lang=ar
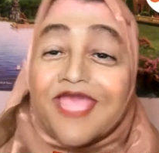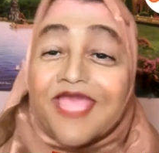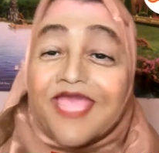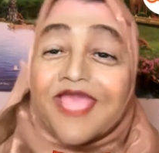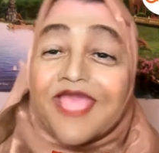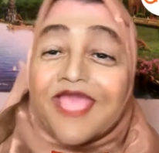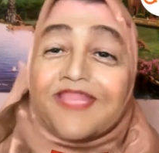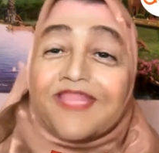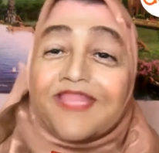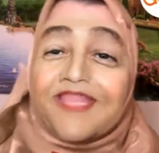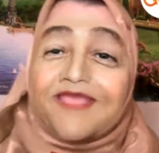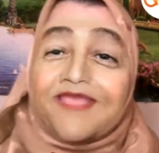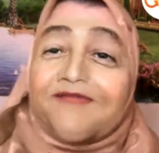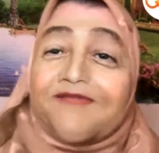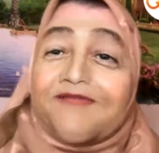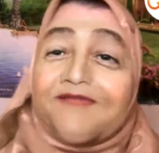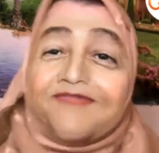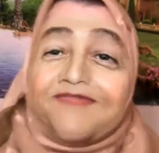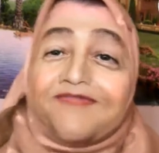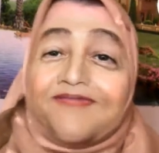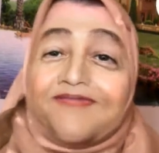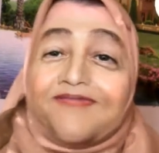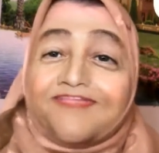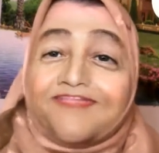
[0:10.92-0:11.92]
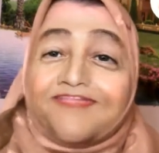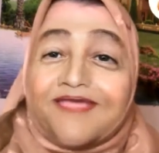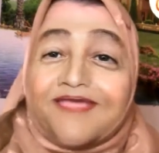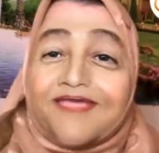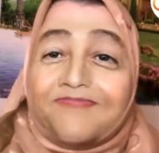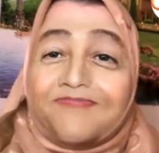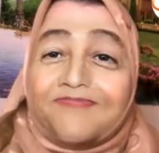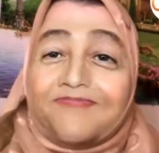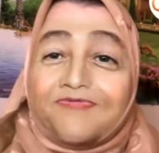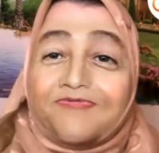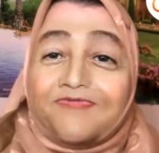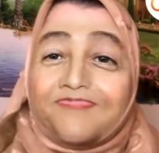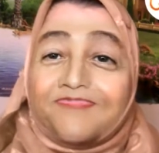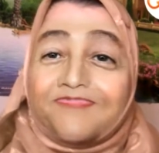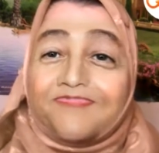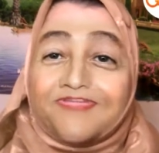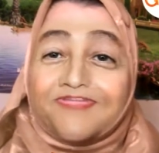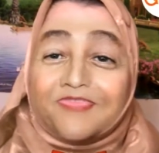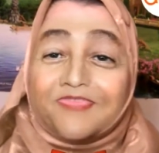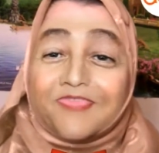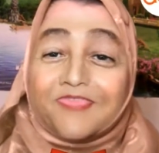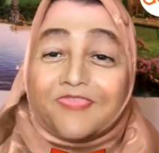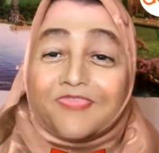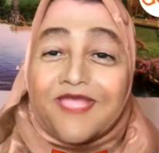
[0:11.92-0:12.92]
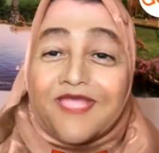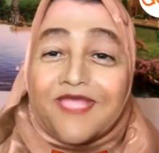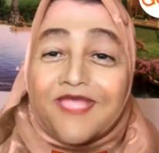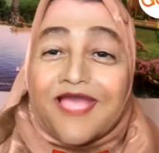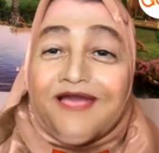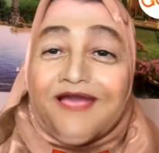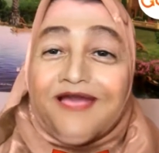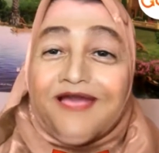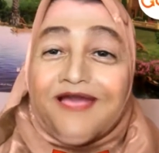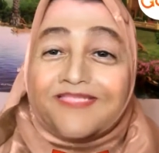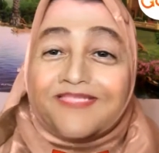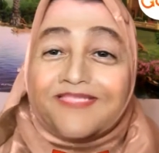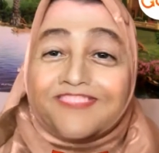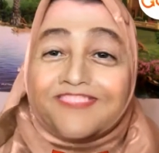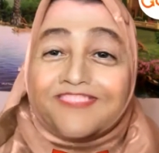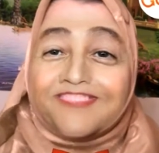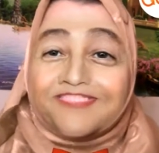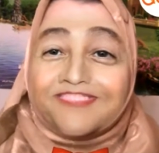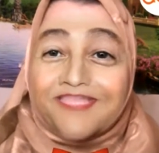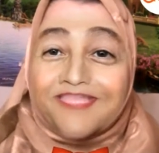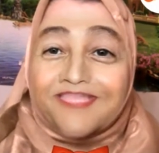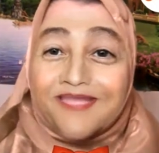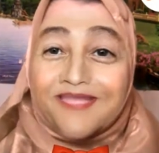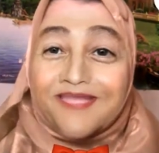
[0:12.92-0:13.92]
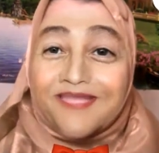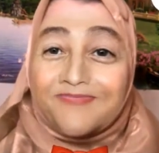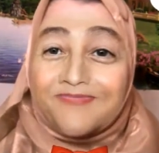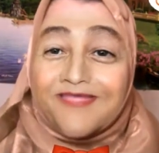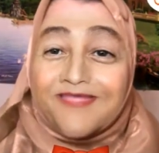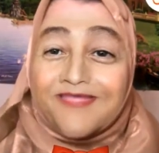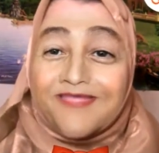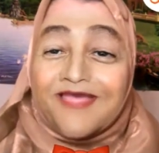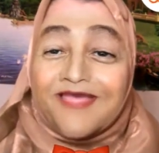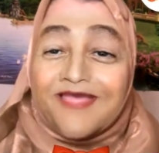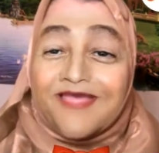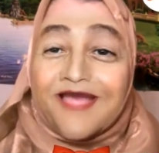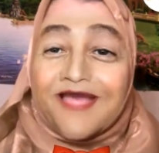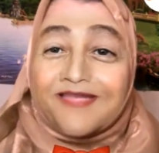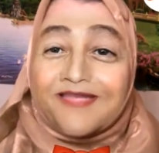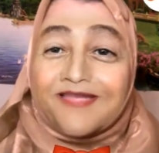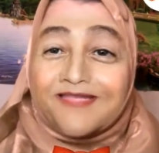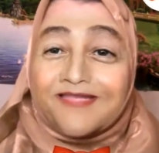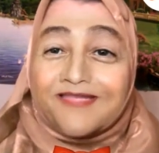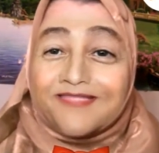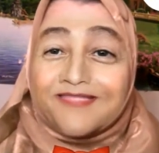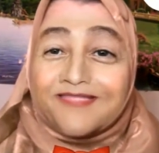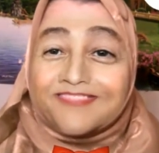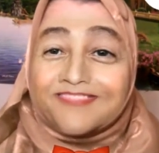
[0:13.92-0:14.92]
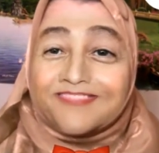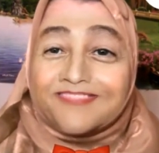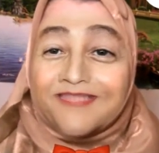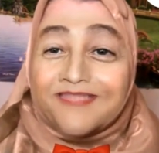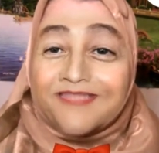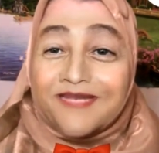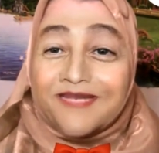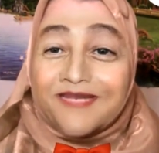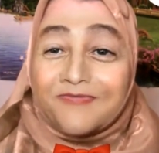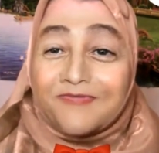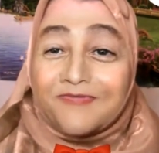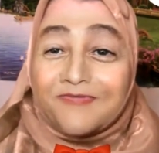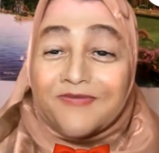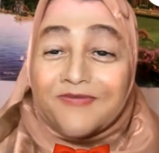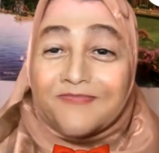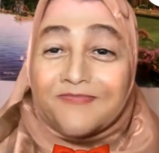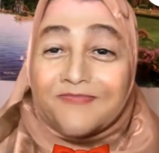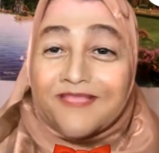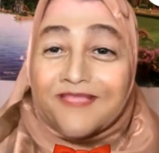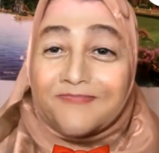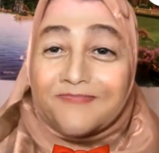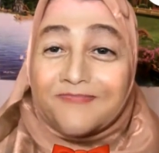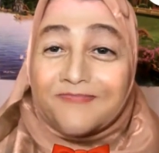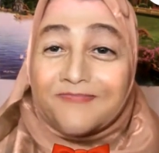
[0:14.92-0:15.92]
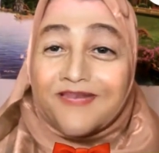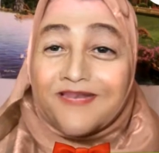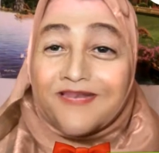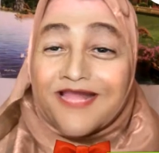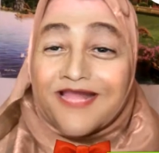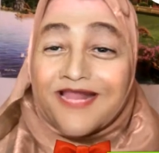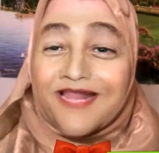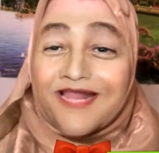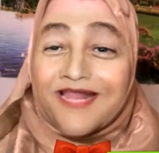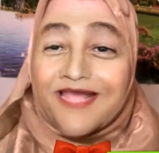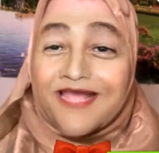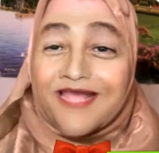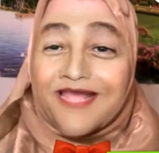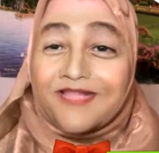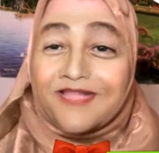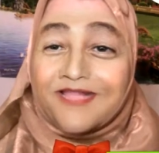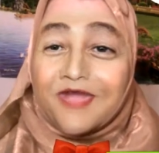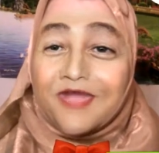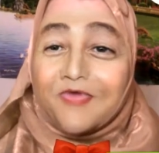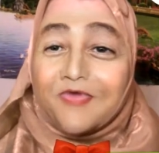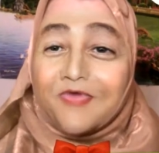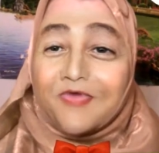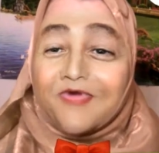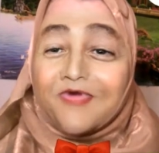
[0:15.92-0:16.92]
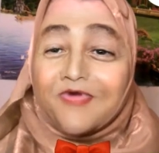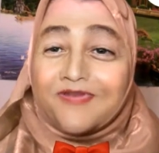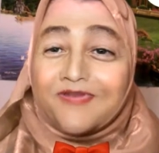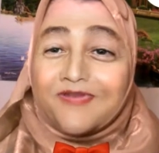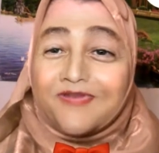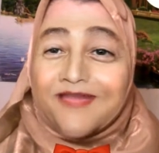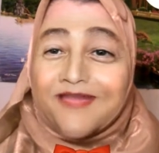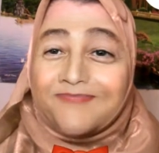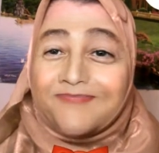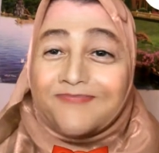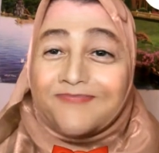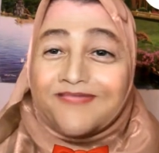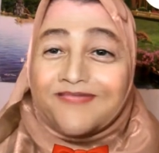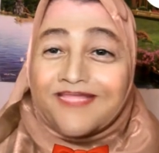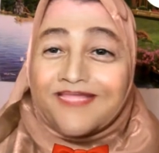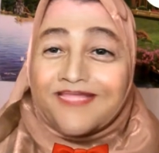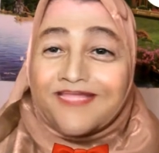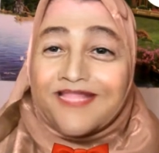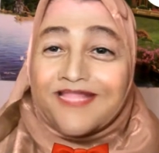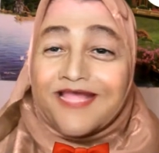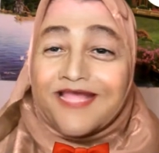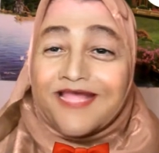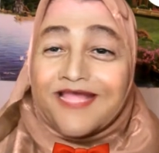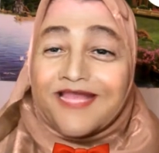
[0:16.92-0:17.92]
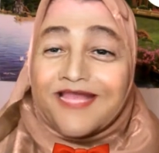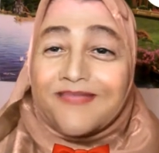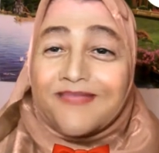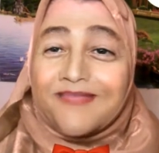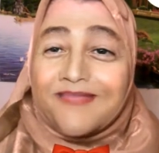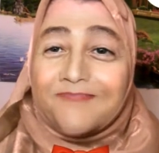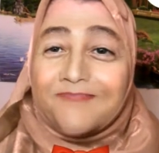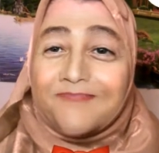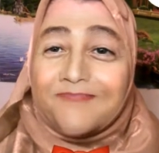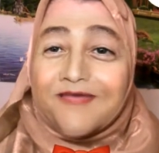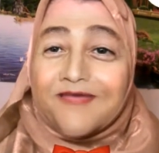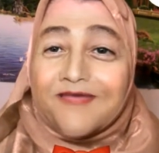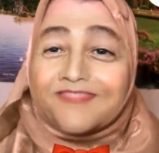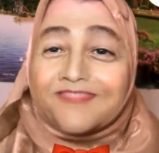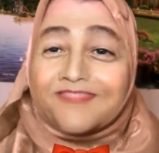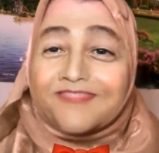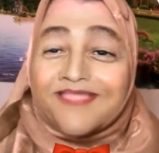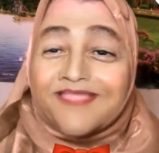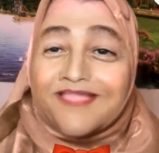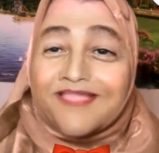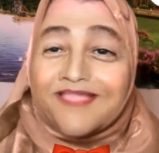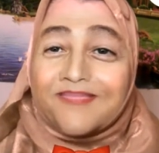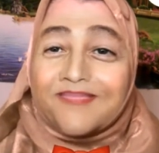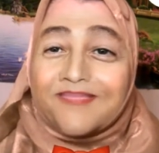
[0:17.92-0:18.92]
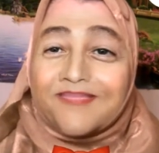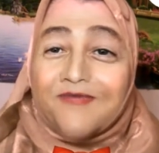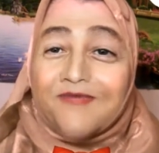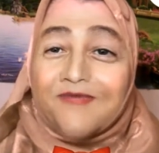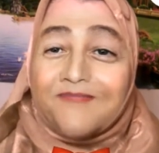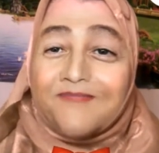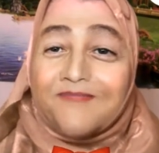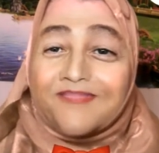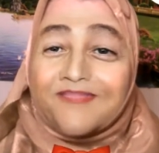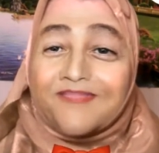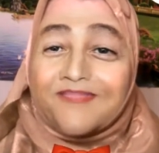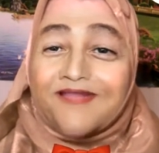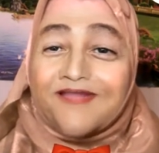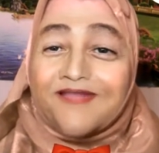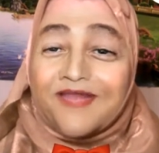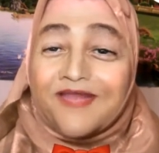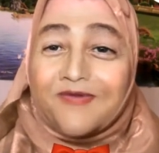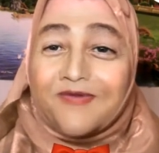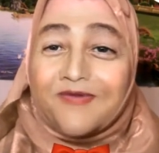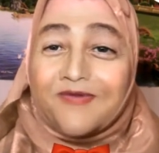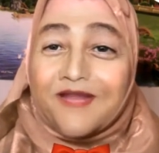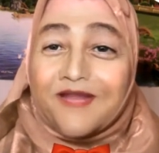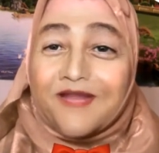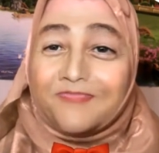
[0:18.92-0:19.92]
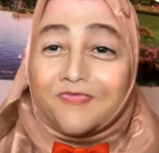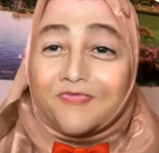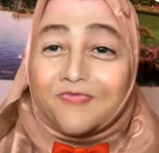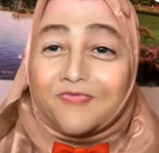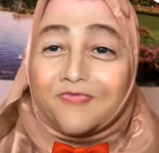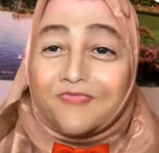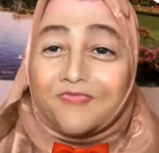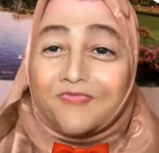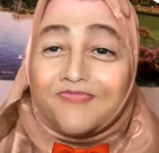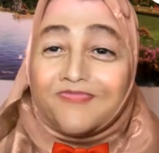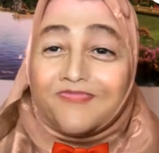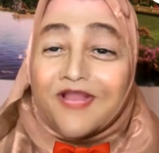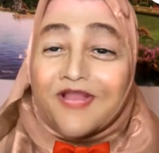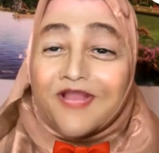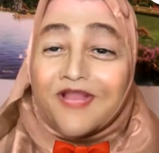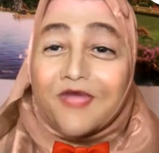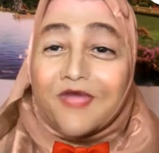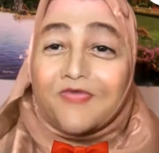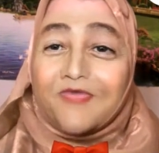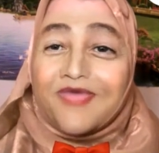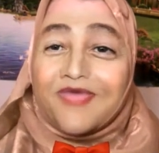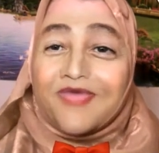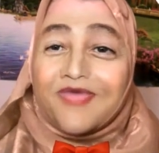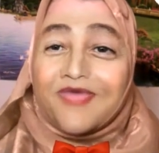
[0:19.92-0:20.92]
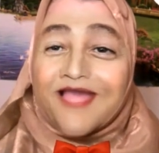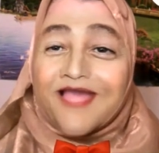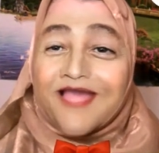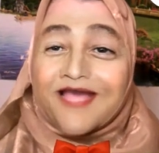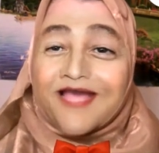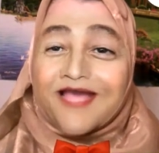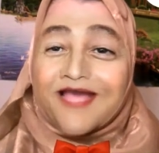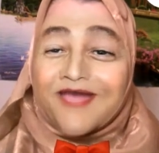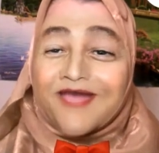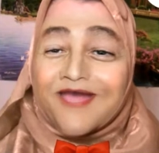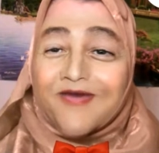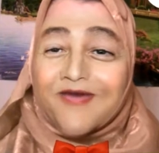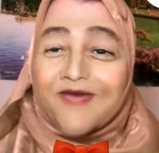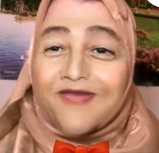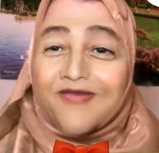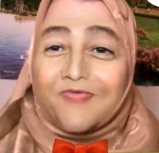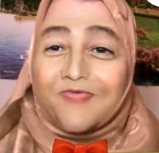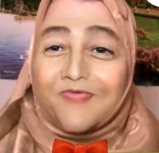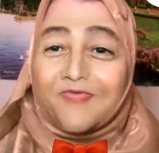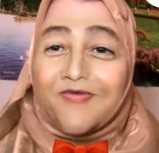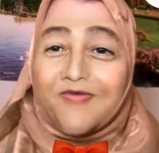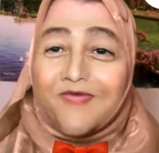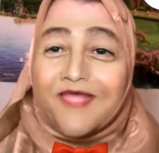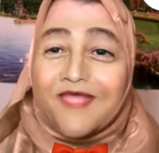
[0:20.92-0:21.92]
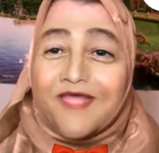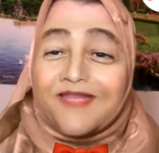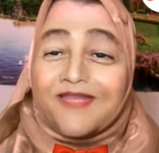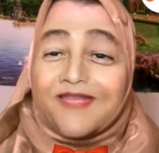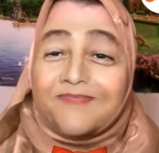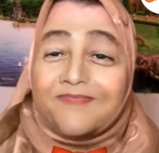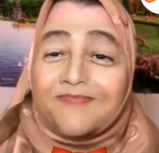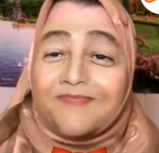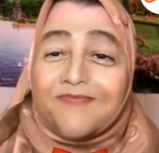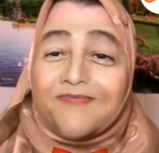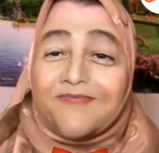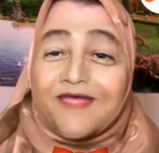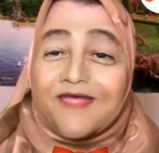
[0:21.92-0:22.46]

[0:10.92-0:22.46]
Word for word: انا يا جماعه النهارده جايبه لكم فيديو عن سيره النبي عن السيره النبويه بنكمل الحلقات وقلنا قبل كده لما سيدنا محمد راح لورقه بن نوفل وايه اللي حكى له عنه لما